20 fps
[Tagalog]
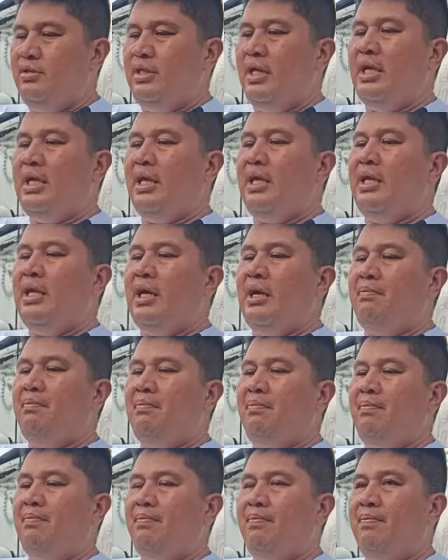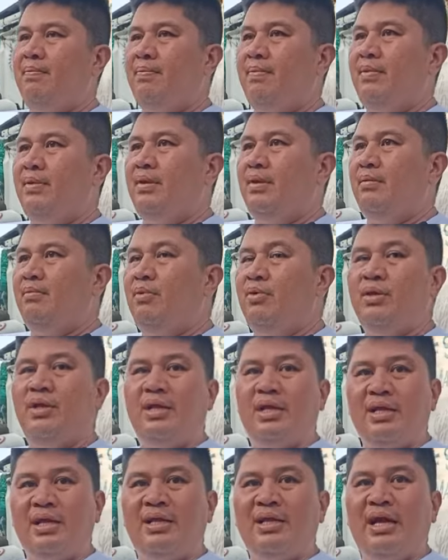second lap,
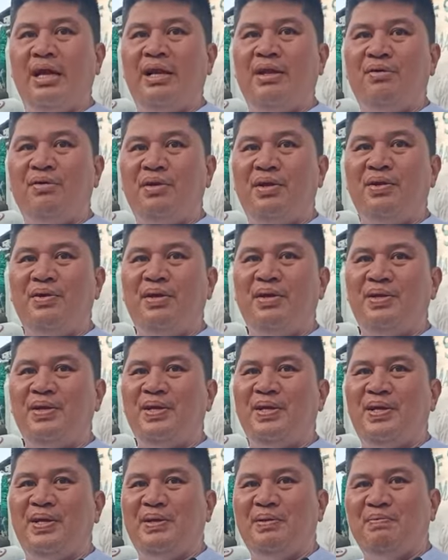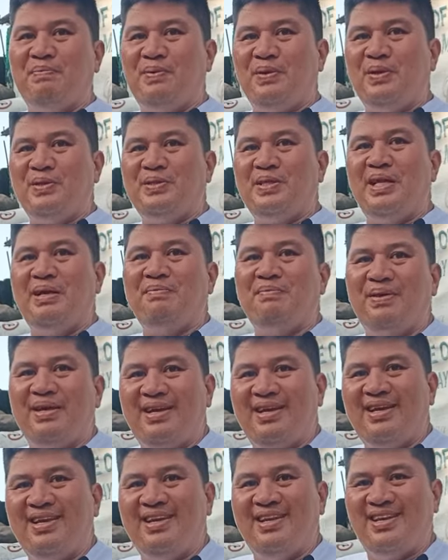buti nga nadali ko na yung ano eh, yung first lap
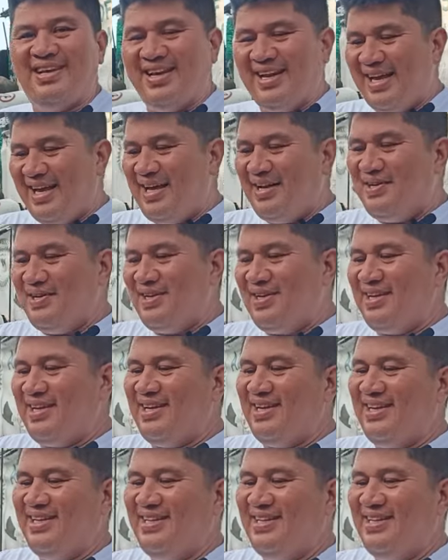eh, nanalo eh.